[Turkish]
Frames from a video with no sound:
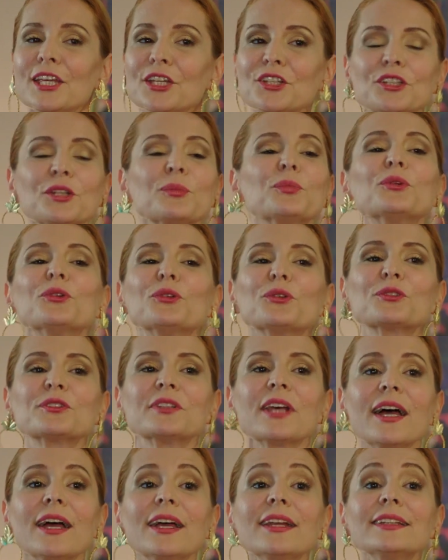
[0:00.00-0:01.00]
İşte bu
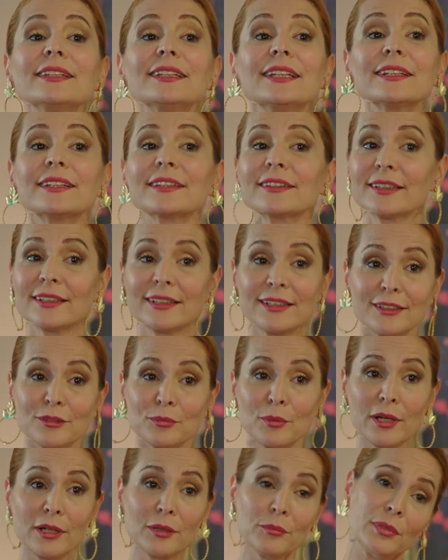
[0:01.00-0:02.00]
yüzden yarından
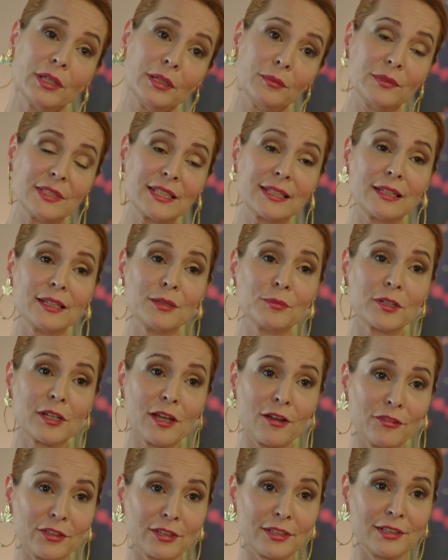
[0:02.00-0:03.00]
itibaren benim istediğim
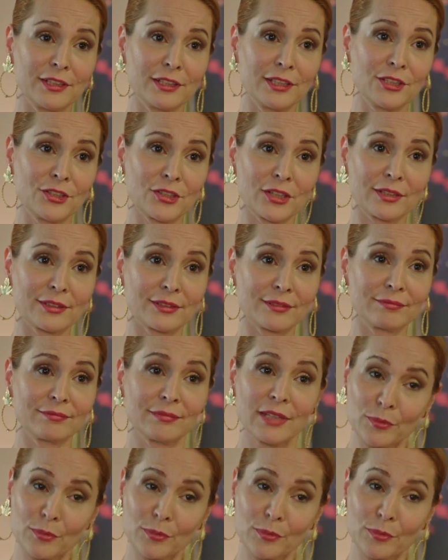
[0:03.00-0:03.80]
kıyafetleri giyeceksin.